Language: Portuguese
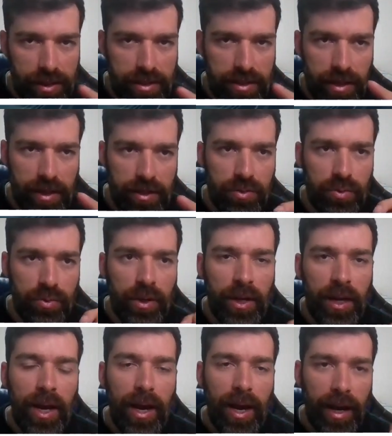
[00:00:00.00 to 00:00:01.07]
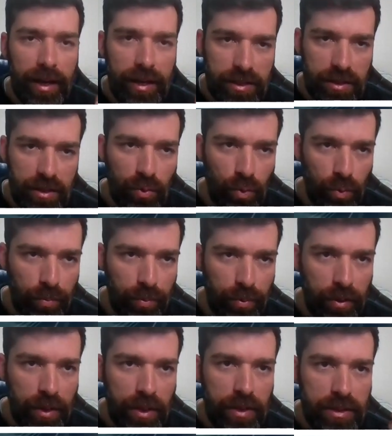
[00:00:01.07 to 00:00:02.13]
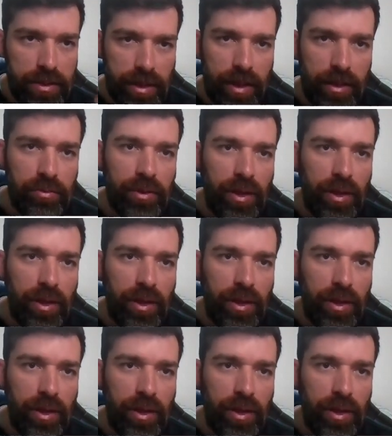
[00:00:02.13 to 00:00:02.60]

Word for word: acesso a esse grupo, certo?